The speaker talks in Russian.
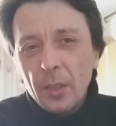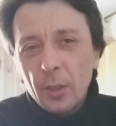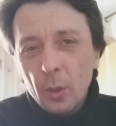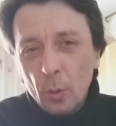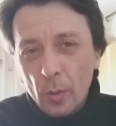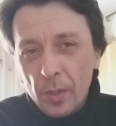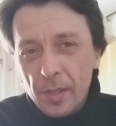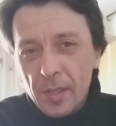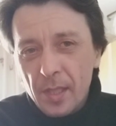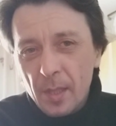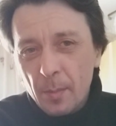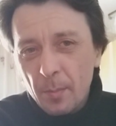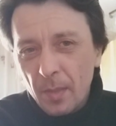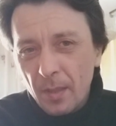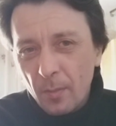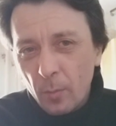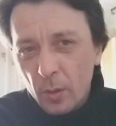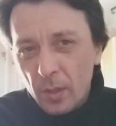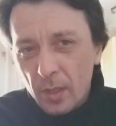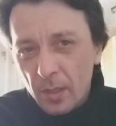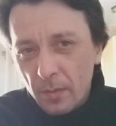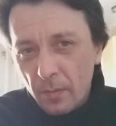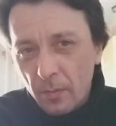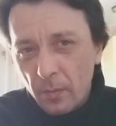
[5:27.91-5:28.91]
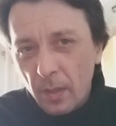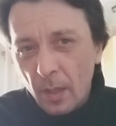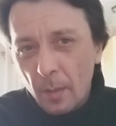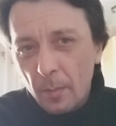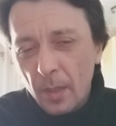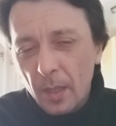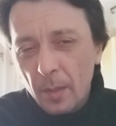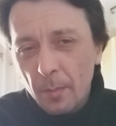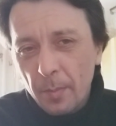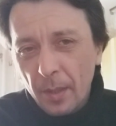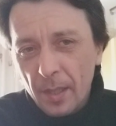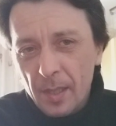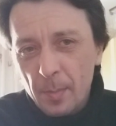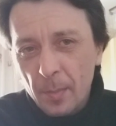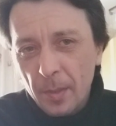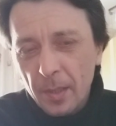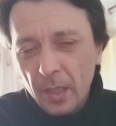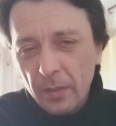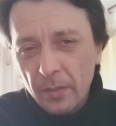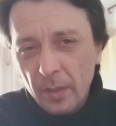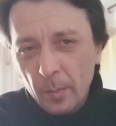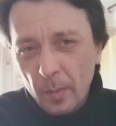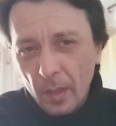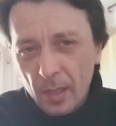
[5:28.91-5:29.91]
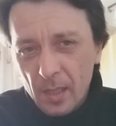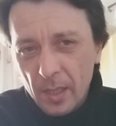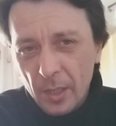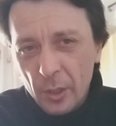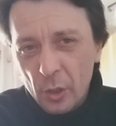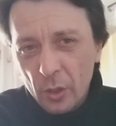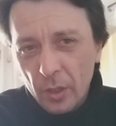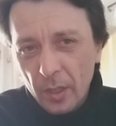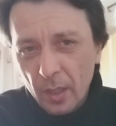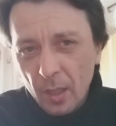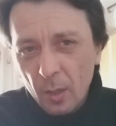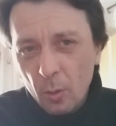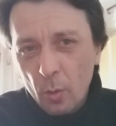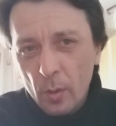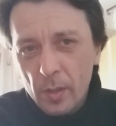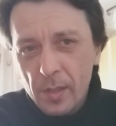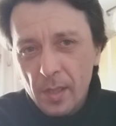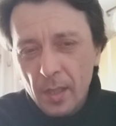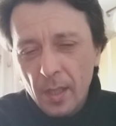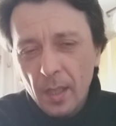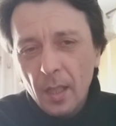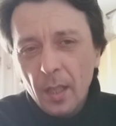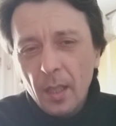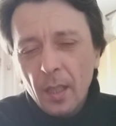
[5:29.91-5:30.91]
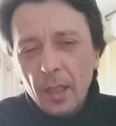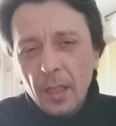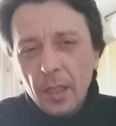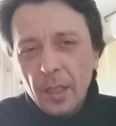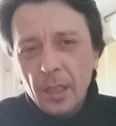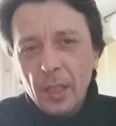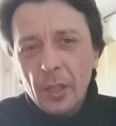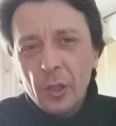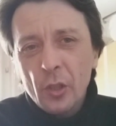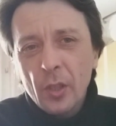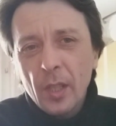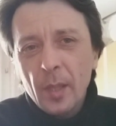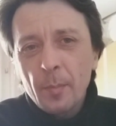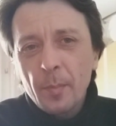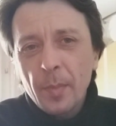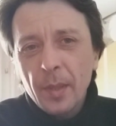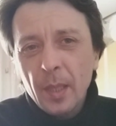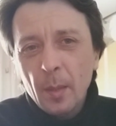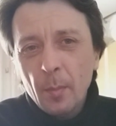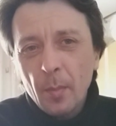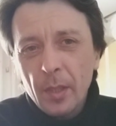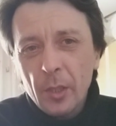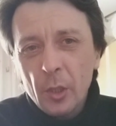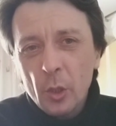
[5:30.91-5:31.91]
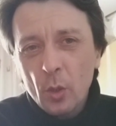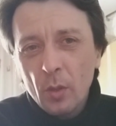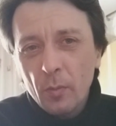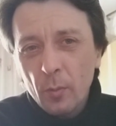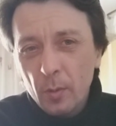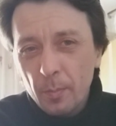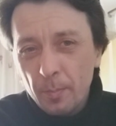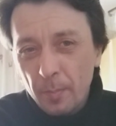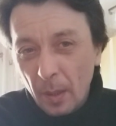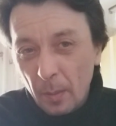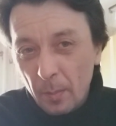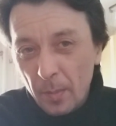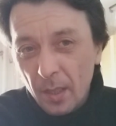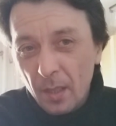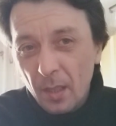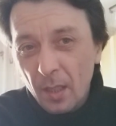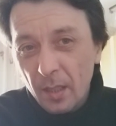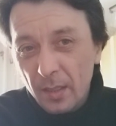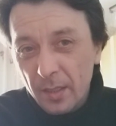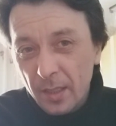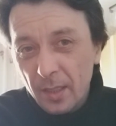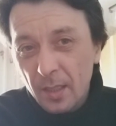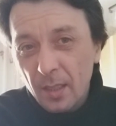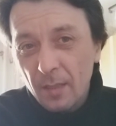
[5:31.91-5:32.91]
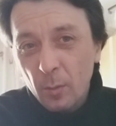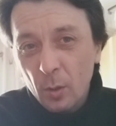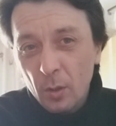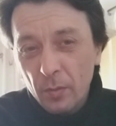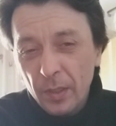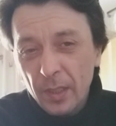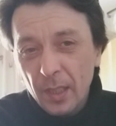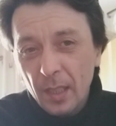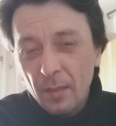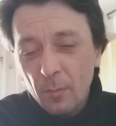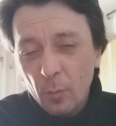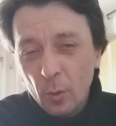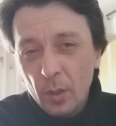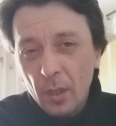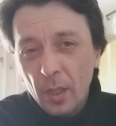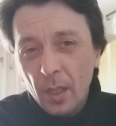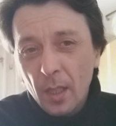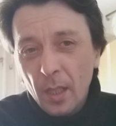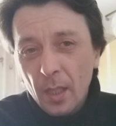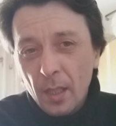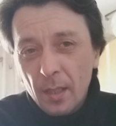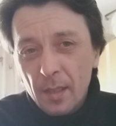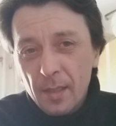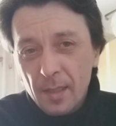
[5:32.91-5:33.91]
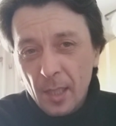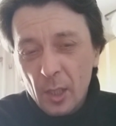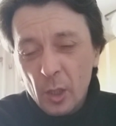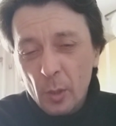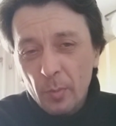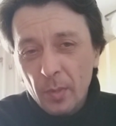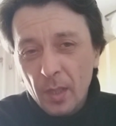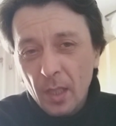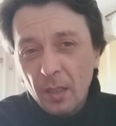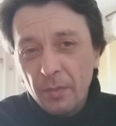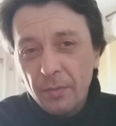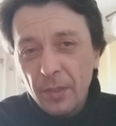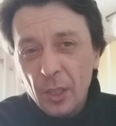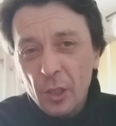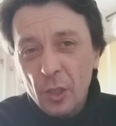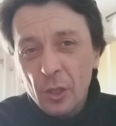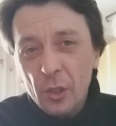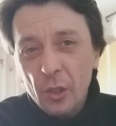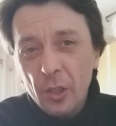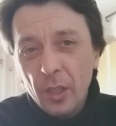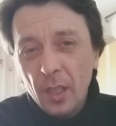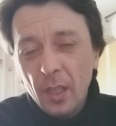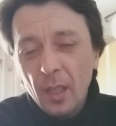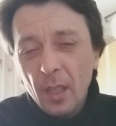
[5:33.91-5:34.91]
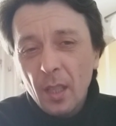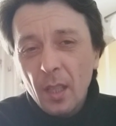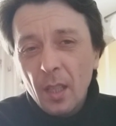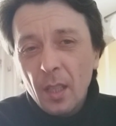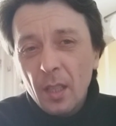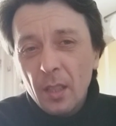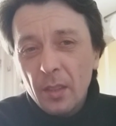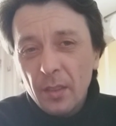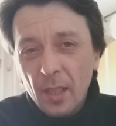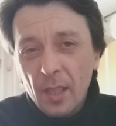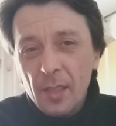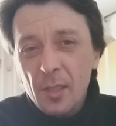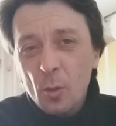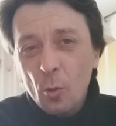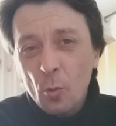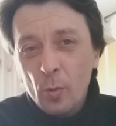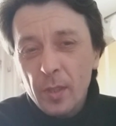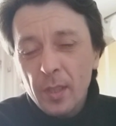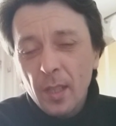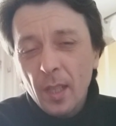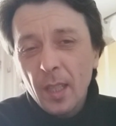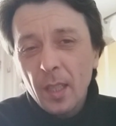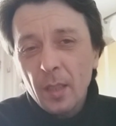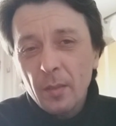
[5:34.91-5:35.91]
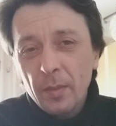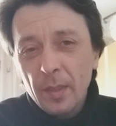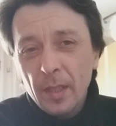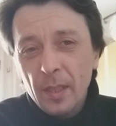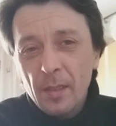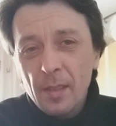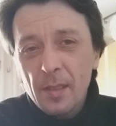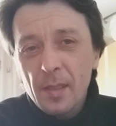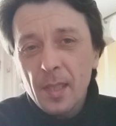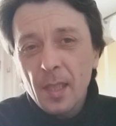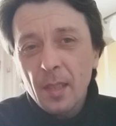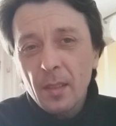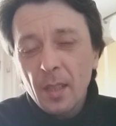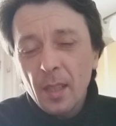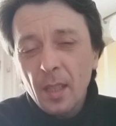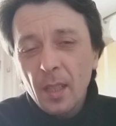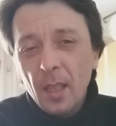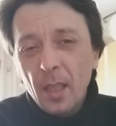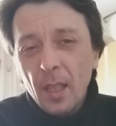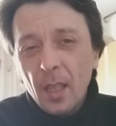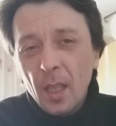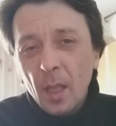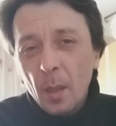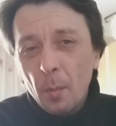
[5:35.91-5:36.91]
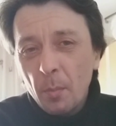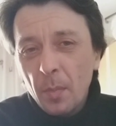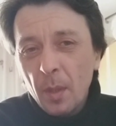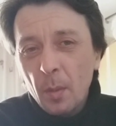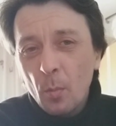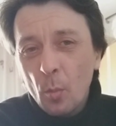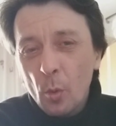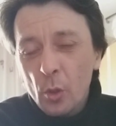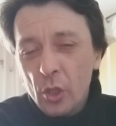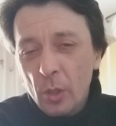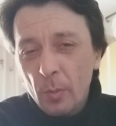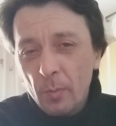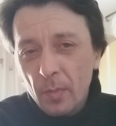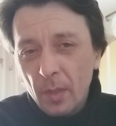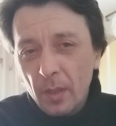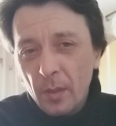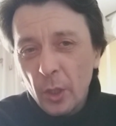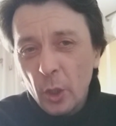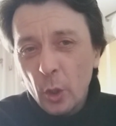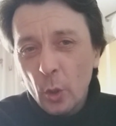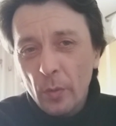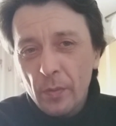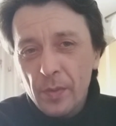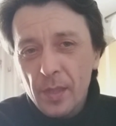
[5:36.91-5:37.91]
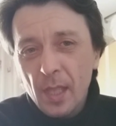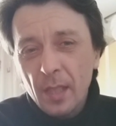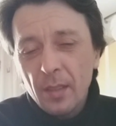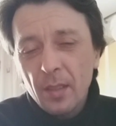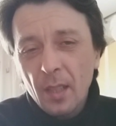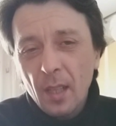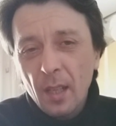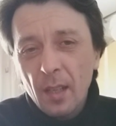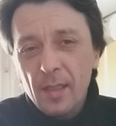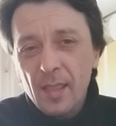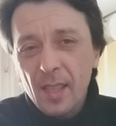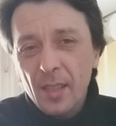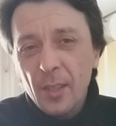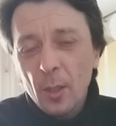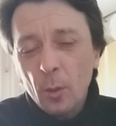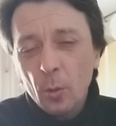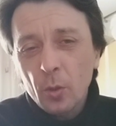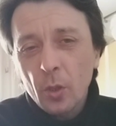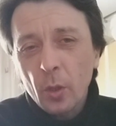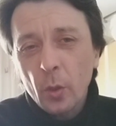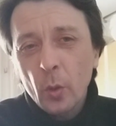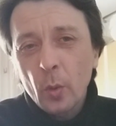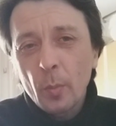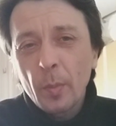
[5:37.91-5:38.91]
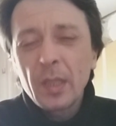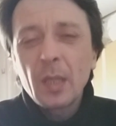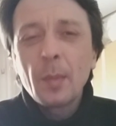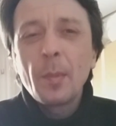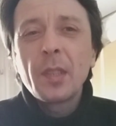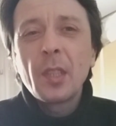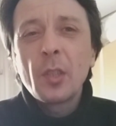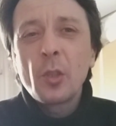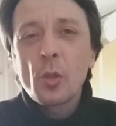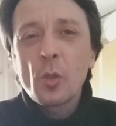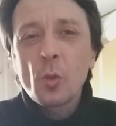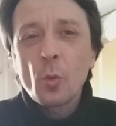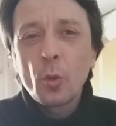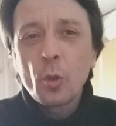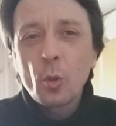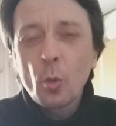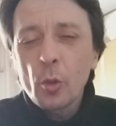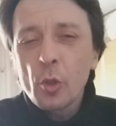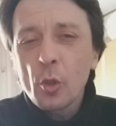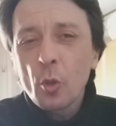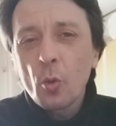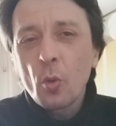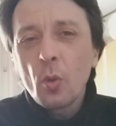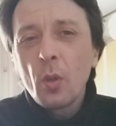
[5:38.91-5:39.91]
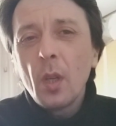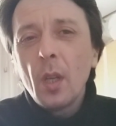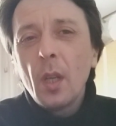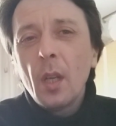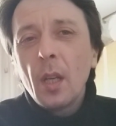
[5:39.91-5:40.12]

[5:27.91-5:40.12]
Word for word: То есть мы вот с вами рассматриваем различные ракурсы и начинаем понимать, что вот примерно где-то вот в этой вот, скажем так, фишечке нас устраивает сцена, мы можем ее взять как за некоторую математическую точку,